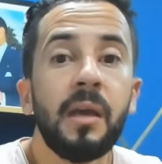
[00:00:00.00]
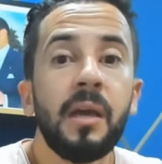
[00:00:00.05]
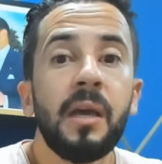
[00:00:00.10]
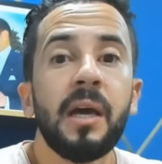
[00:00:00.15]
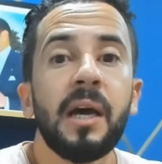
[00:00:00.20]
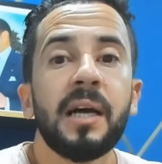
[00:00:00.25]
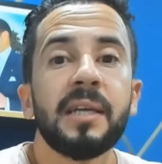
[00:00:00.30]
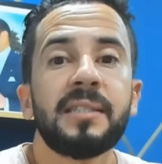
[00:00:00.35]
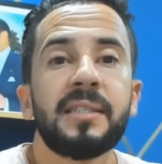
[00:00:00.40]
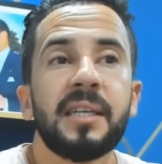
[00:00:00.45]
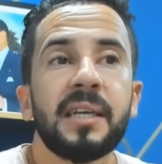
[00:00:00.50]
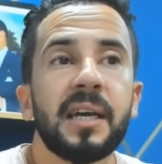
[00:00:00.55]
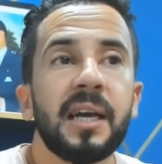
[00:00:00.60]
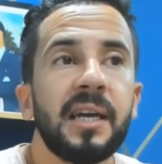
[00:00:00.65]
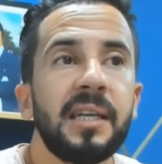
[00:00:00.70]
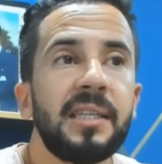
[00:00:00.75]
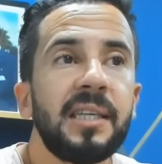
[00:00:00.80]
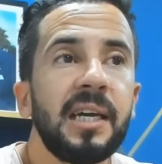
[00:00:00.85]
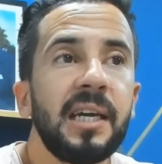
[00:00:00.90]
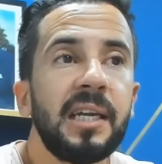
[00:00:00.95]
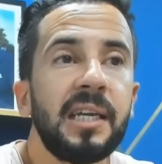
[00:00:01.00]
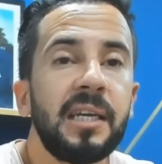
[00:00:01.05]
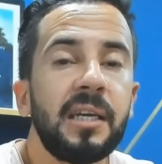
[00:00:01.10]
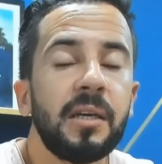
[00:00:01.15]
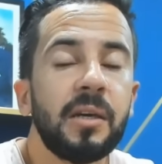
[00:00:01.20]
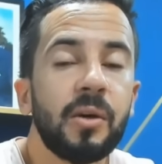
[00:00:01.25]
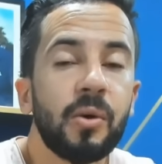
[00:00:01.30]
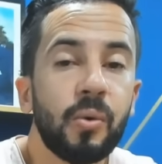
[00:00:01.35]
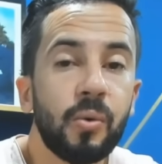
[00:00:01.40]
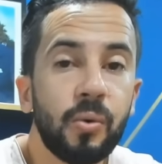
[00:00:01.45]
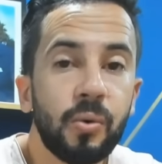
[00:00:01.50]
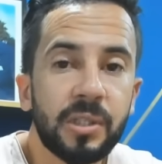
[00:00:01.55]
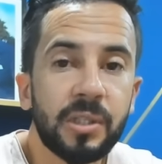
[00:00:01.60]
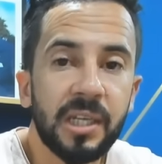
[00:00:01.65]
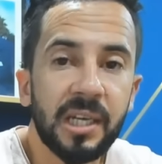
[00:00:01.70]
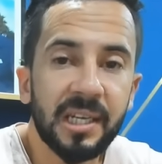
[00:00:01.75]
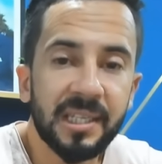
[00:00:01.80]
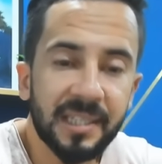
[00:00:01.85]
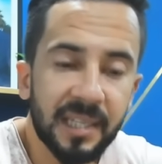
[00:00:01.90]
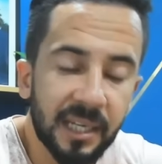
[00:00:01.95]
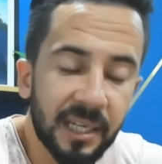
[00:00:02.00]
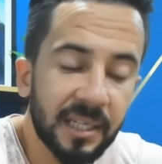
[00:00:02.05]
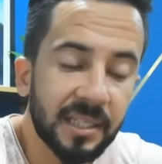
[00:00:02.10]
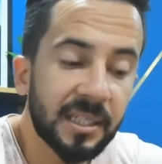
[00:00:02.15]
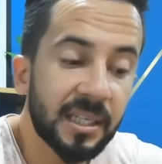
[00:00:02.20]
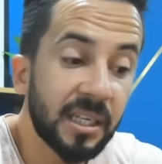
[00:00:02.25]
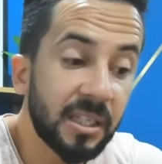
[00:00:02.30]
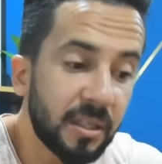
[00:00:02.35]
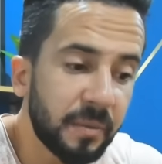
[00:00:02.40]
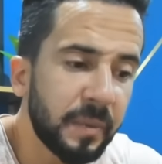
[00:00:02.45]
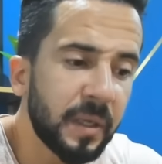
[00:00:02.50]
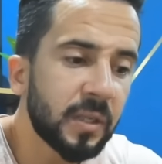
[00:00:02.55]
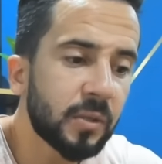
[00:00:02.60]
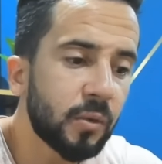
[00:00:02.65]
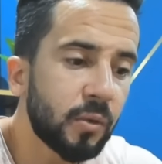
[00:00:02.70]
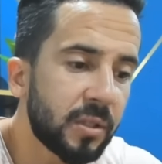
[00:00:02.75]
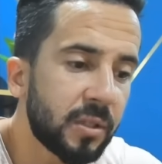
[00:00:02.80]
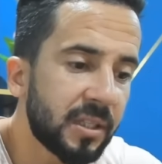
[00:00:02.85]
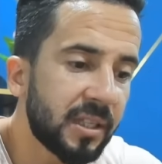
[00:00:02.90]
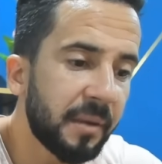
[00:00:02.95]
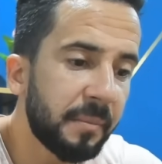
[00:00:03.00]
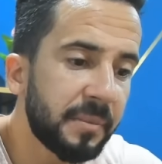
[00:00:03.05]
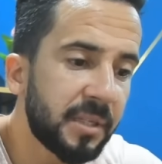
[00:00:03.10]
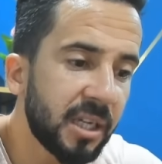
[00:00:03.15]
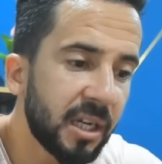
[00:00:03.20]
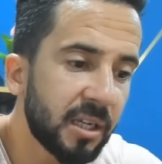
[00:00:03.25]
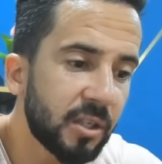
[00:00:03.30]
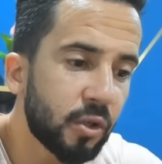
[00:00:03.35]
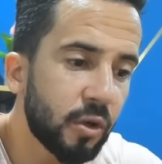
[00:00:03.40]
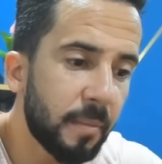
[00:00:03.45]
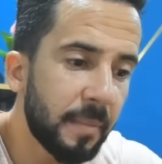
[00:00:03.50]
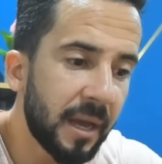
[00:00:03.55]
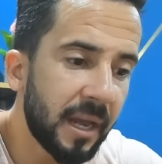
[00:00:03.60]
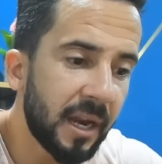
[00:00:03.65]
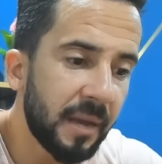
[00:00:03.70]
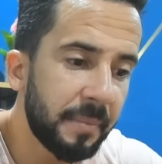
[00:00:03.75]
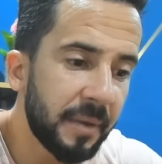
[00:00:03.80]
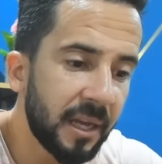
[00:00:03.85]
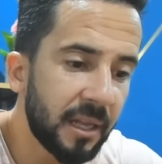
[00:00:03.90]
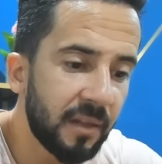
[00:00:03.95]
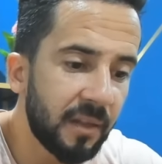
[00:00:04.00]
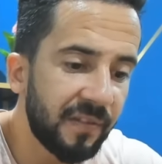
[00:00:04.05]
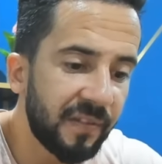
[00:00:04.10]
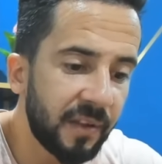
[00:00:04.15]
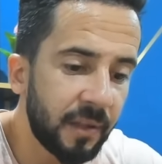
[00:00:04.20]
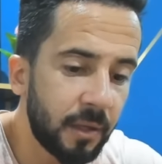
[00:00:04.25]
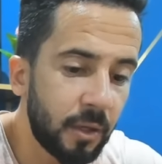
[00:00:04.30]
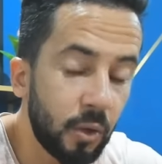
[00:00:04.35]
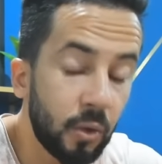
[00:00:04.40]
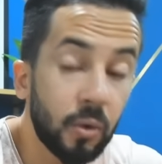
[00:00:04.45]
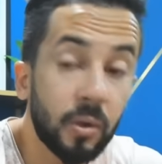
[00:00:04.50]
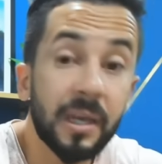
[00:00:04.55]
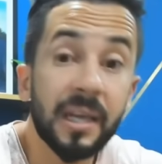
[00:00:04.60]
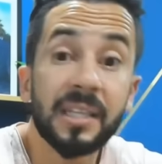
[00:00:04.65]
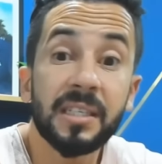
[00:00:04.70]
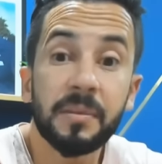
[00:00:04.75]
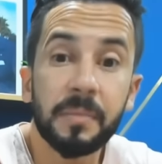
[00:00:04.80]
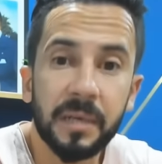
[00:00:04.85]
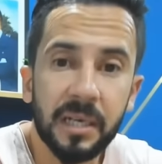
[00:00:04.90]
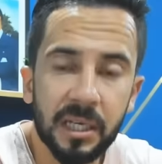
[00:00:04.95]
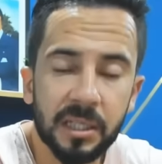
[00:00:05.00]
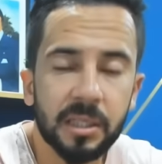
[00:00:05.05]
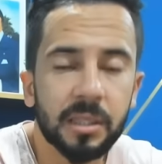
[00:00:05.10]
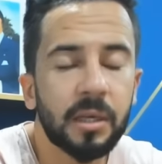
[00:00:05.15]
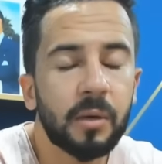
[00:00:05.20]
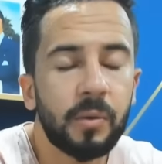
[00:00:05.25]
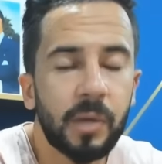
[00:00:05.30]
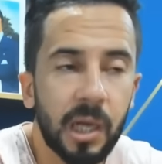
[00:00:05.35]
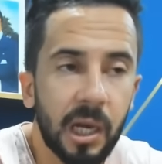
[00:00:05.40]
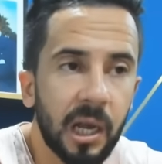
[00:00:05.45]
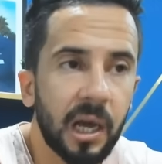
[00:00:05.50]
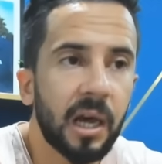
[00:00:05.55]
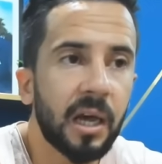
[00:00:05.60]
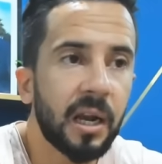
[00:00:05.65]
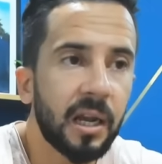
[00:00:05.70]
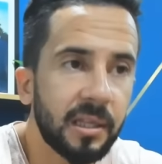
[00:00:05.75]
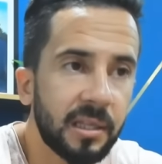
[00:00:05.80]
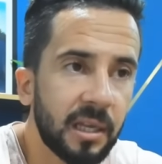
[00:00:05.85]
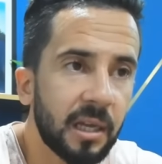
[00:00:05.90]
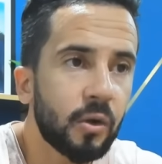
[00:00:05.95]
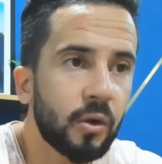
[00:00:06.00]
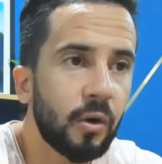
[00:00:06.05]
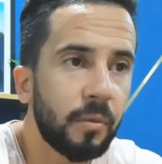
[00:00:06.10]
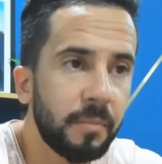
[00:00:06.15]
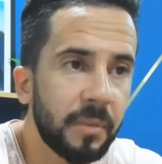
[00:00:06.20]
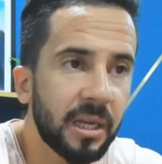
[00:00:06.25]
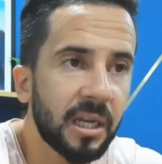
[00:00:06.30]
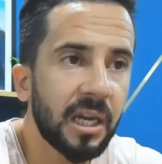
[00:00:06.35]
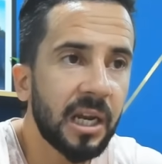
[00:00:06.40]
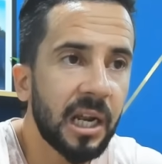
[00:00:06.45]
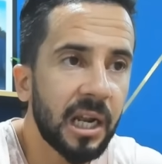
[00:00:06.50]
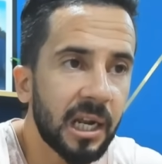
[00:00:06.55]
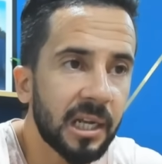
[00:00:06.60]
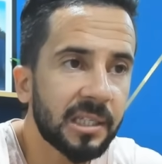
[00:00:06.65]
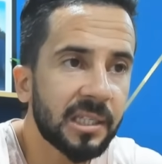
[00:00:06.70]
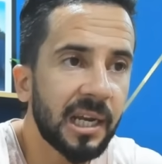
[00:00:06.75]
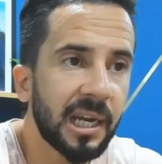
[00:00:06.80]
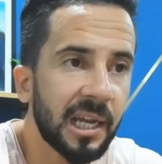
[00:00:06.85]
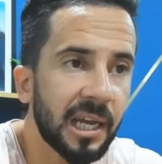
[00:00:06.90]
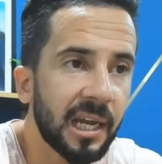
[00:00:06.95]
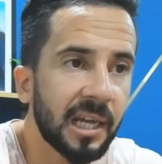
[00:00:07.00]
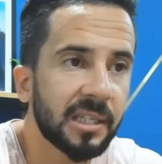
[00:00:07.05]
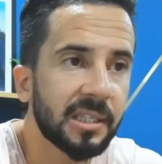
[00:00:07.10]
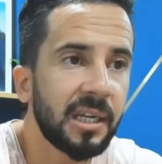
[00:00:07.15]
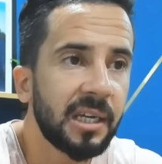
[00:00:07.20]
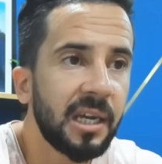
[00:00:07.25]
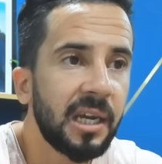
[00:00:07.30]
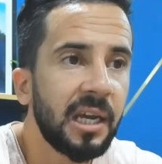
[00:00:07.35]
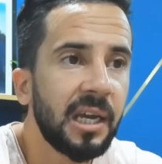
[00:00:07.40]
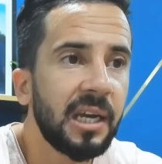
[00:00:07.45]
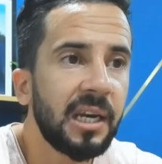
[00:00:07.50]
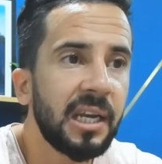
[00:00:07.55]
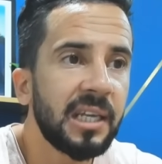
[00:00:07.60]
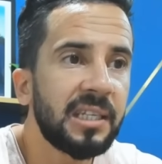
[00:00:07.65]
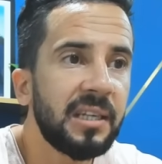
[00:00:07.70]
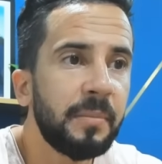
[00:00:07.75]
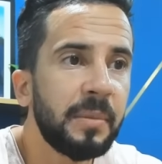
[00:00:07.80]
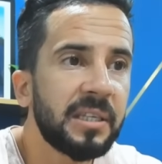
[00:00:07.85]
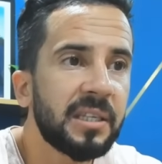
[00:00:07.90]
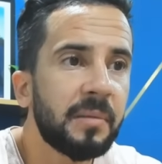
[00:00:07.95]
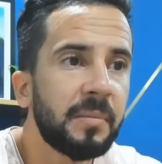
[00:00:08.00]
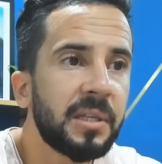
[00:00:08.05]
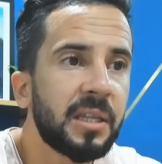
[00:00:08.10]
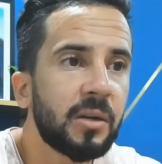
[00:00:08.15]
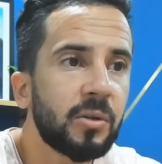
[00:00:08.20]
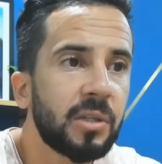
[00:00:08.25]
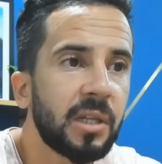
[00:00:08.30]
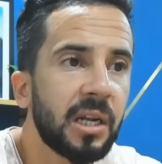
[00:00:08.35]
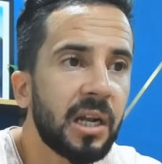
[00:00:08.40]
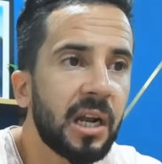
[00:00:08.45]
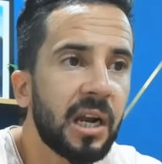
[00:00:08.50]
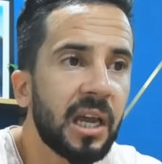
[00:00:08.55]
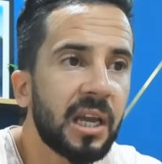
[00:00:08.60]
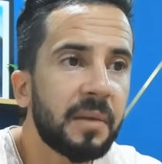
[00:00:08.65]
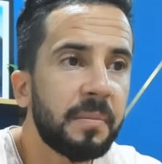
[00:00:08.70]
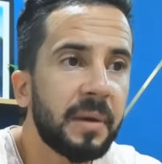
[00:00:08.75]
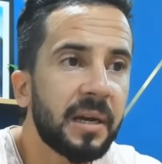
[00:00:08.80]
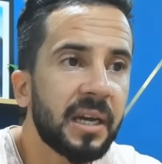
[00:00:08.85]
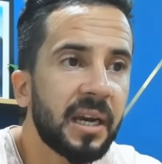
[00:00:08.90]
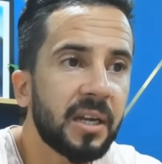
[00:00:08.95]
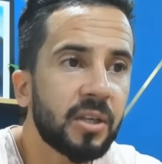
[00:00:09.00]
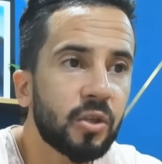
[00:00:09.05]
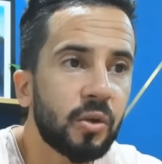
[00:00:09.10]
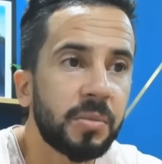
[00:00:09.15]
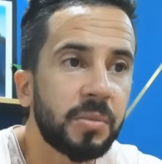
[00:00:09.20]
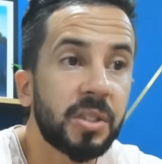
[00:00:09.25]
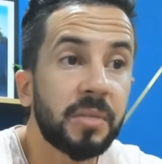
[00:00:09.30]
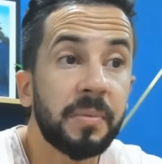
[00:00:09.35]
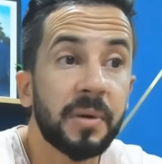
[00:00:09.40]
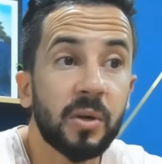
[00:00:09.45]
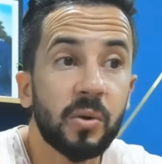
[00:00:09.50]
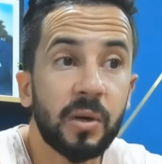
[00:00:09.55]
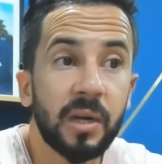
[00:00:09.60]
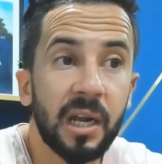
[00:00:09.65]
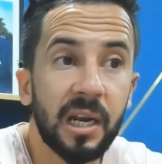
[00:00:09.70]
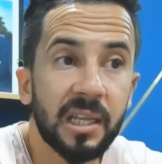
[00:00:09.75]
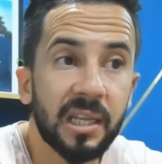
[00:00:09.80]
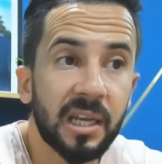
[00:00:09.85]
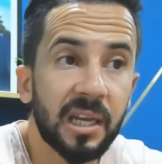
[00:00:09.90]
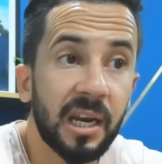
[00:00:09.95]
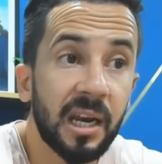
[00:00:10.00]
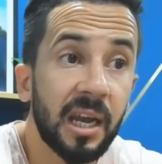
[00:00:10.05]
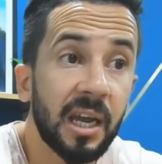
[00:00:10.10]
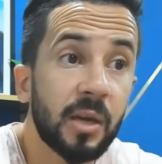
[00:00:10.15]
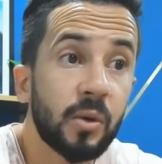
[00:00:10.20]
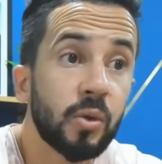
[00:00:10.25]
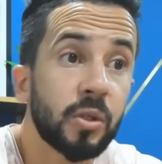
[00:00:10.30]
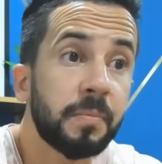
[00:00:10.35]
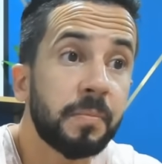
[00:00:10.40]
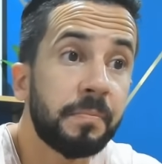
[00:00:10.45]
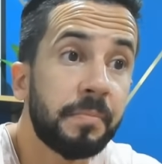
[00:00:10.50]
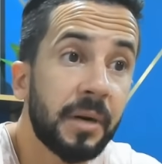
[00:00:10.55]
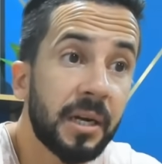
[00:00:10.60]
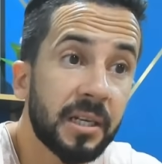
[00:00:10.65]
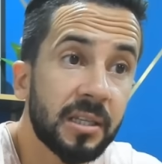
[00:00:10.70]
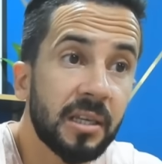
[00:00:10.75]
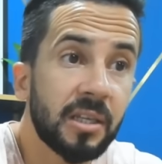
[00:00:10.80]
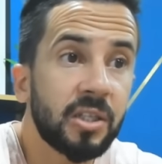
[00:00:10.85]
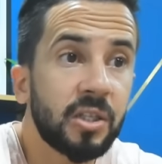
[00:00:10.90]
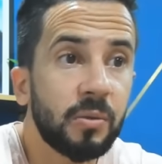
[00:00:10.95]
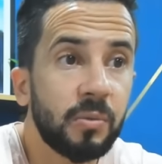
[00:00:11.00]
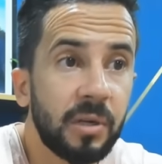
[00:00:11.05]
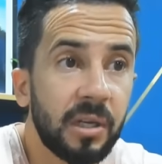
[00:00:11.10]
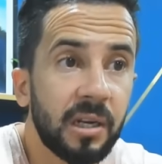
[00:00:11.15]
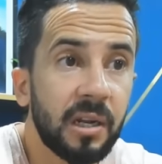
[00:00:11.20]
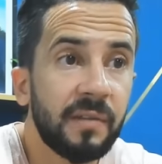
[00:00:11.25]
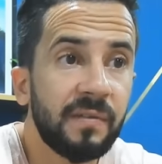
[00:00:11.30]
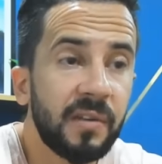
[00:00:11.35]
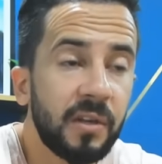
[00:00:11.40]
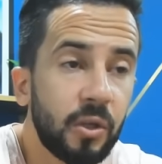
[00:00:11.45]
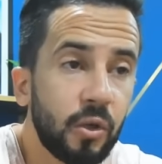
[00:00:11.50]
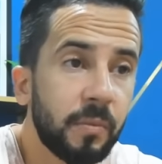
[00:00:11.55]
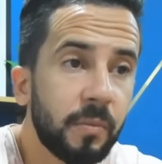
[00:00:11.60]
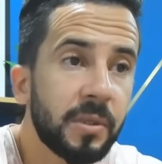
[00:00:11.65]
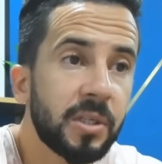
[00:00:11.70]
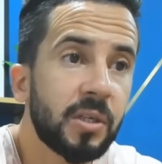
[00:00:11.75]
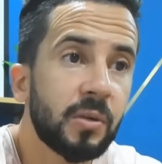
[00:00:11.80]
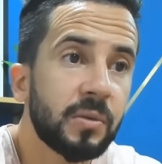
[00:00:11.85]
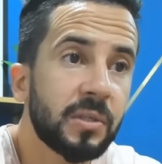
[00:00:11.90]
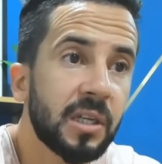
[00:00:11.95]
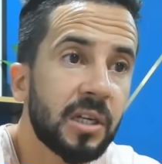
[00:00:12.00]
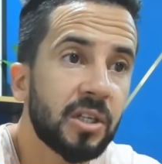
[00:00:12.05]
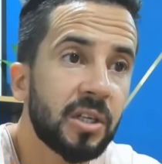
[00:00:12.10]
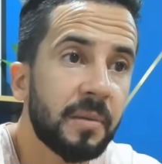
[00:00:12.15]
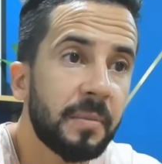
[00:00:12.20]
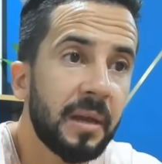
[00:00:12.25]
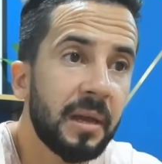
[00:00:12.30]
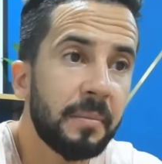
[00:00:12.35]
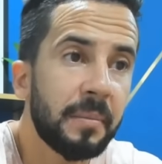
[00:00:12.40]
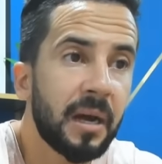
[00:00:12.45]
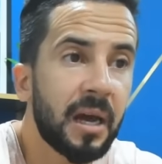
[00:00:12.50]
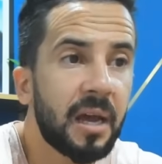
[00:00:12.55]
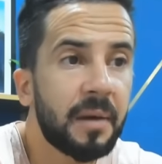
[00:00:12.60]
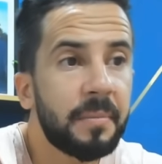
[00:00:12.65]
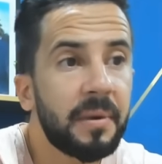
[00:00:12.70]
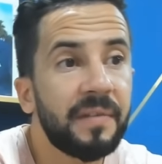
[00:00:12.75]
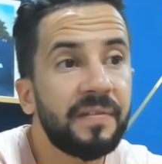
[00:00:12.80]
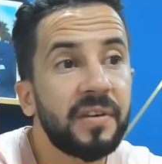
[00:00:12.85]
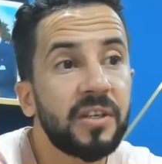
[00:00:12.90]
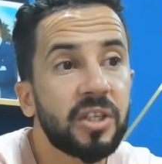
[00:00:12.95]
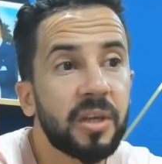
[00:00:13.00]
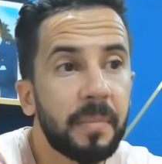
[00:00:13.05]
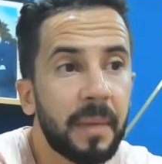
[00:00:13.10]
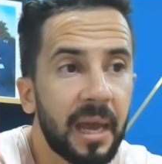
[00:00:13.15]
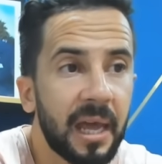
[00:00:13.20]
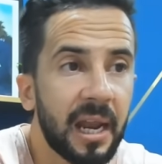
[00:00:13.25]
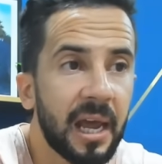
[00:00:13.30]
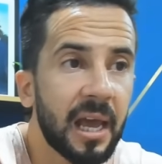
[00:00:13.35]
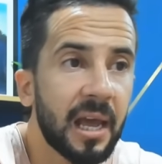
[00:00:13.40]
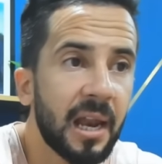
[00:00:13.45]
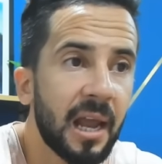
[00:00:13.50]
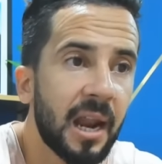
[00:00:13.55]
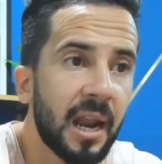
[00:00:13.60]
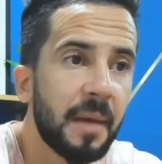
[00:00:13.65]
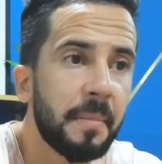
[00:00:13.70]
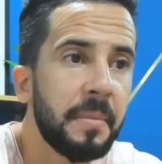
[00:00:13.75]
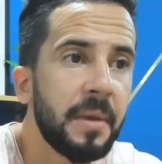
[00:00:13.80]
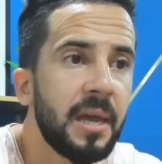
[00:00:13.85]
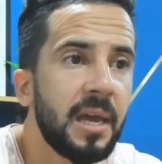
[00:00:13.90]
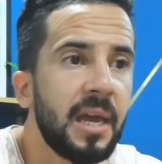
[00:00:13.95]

اصدقاء ديالي خوتي العزاز كنتمنى تكونوا استمتعتوا معنا بهذا الفيديو كنتمنى تعطيوني الاراء ديالكم من خلال التعليقات الناس اللي مازال ما داروش لينا لايك ما كرهتكمش تبركونا على داك اللايك وتبارطاجيو لينا الفيديو باش يوصل جميع المغاربه في جميع انحاء العالم